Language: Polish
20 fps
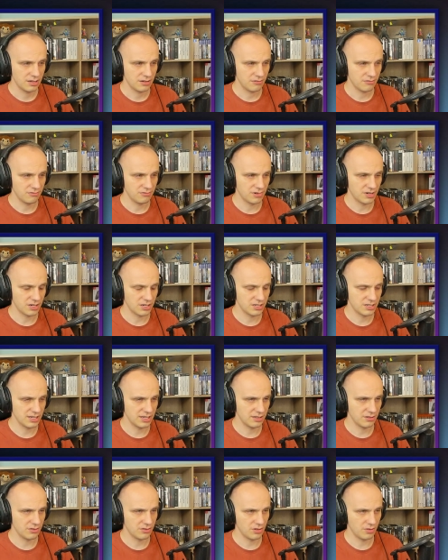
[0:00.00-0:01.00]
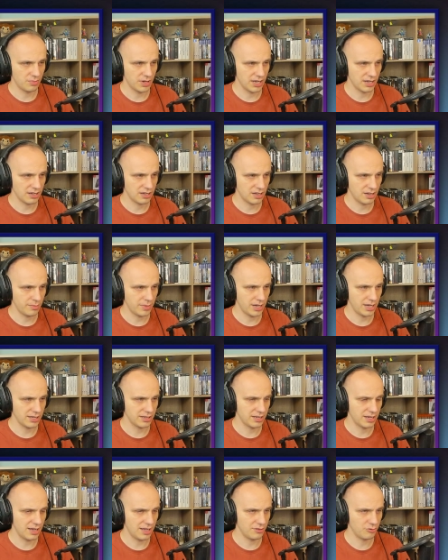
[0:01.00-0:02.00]
Kurczę, no dobra, come
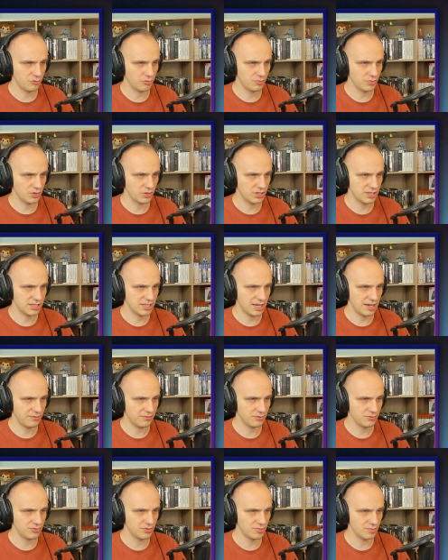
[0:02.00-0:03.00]
on, handum, no nie zawódź